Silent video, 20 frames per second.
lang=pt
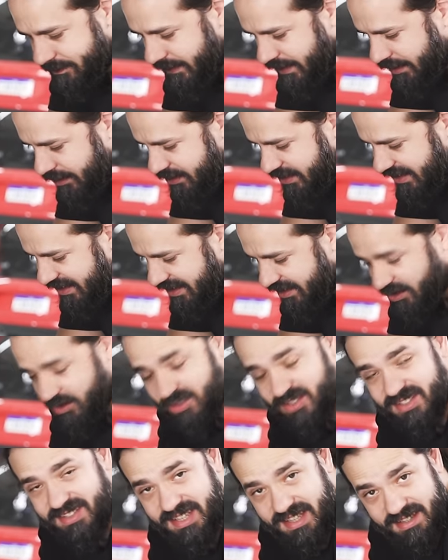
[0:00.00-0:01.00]
Então você deu
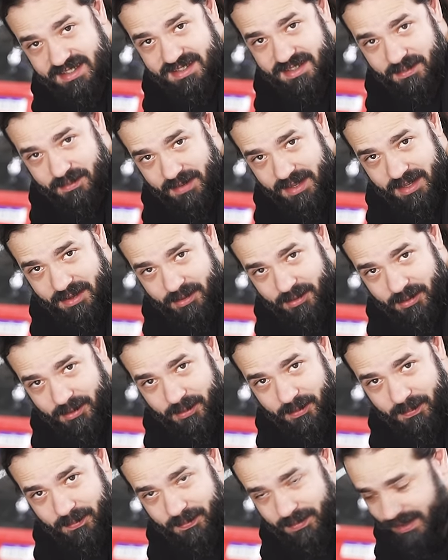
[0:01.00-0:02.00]
6,5
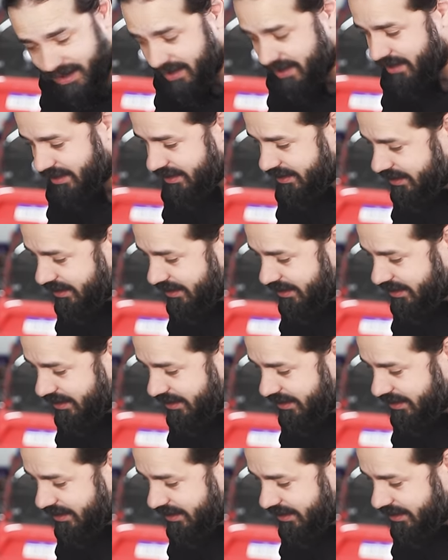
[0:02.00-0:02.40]
para